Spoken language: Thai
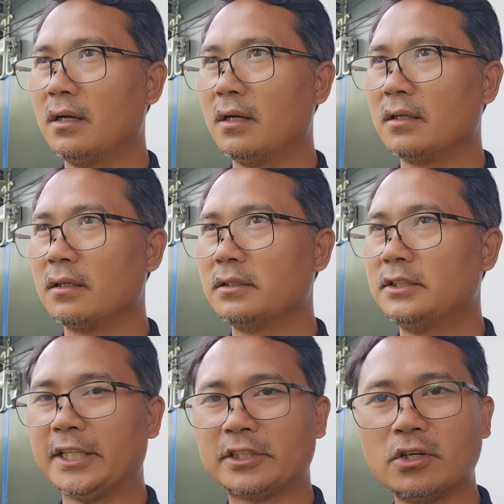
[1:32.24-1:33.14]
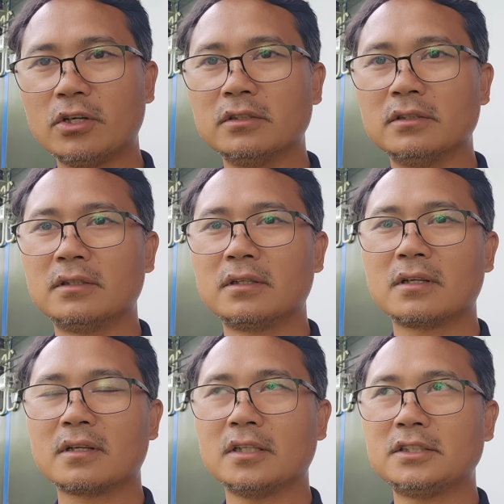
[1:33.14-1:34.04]
7 ต้น
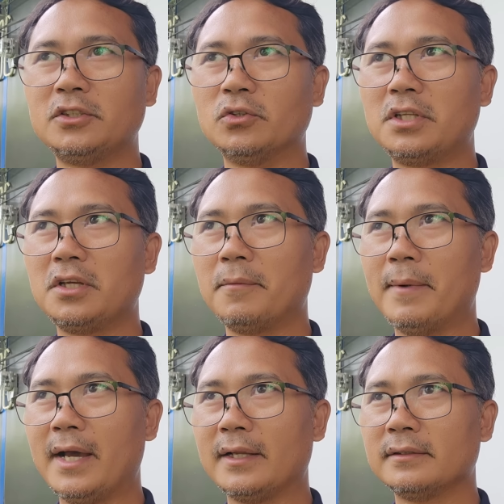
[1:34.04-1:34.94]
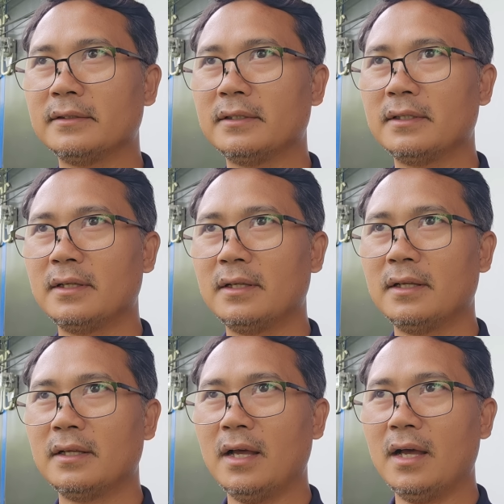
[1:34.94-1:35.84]
ก็จะอยู่ที่ประมาณ
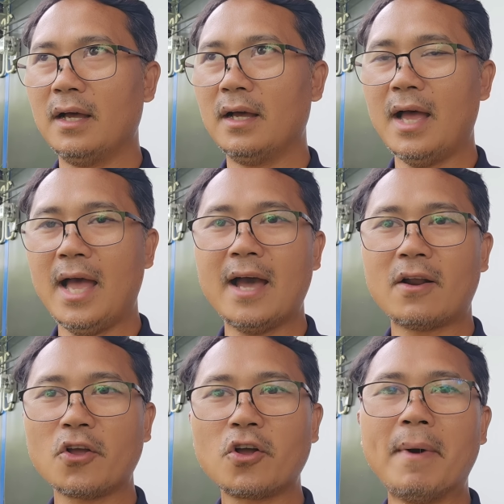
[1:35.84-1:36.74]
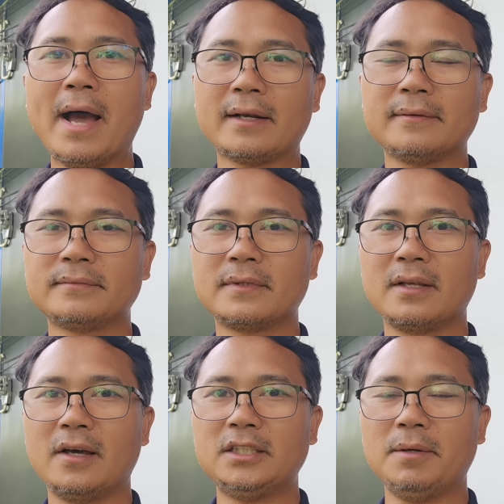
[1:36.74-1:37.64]
500 กว่าบาท
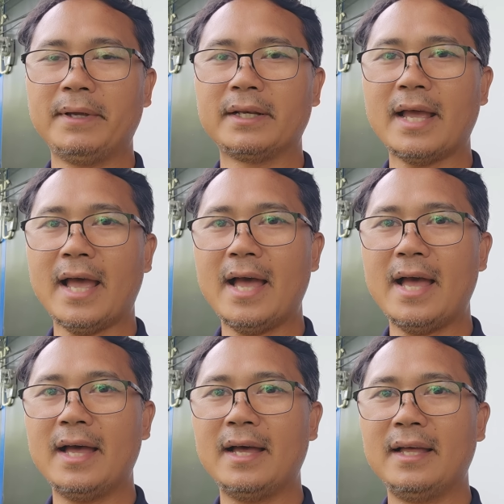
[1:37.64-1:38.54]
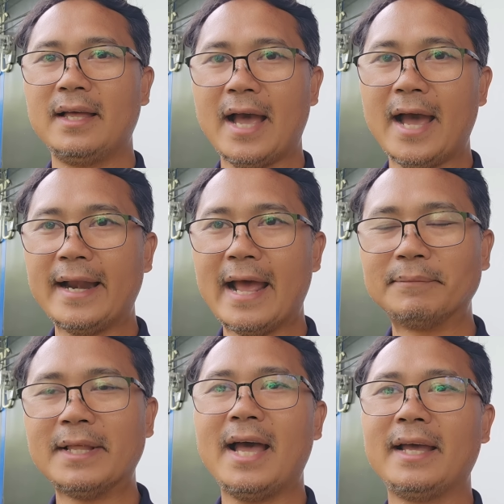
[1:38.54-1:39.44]
ก็จะเป็นค่าค่า
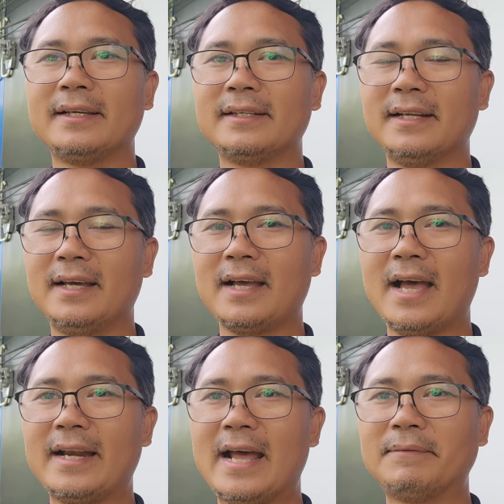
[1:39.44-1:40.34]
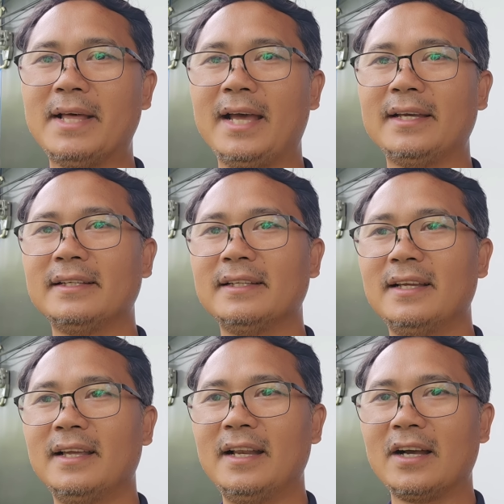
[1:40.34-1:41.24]
น้ำได้นะค่าน้ำได้
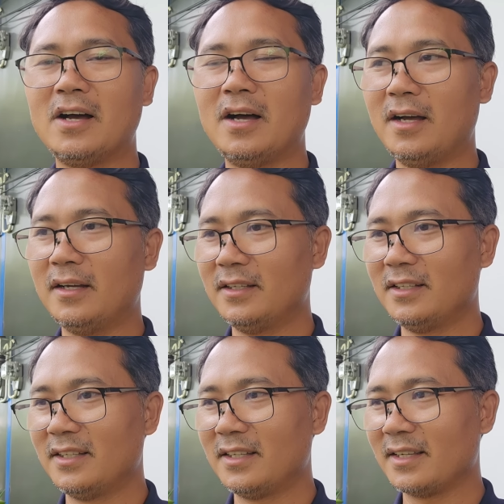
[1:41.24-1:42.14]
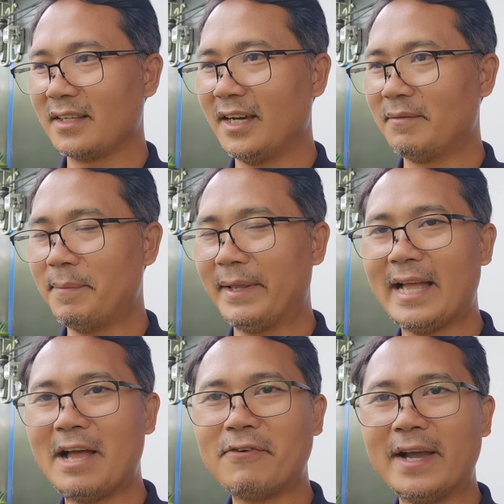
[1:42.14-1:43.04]
แล้วก็เกินมาเป็น
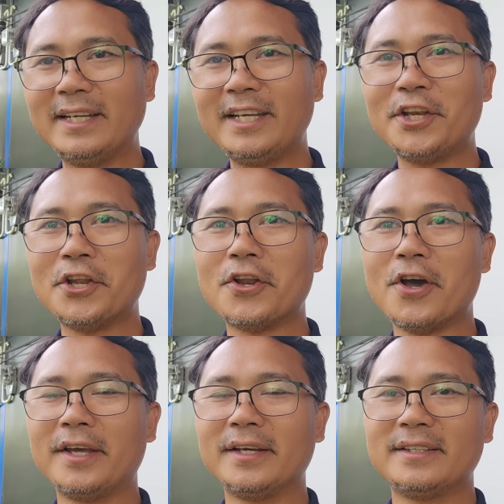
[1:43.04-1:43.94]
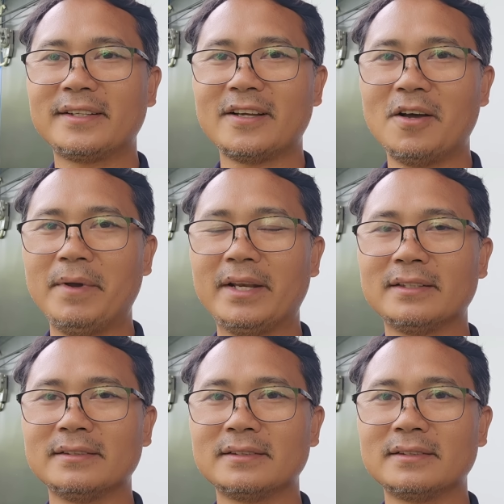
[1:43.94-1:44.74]
ค่าไฟนิดๆหน่อยๆ ก็เป็น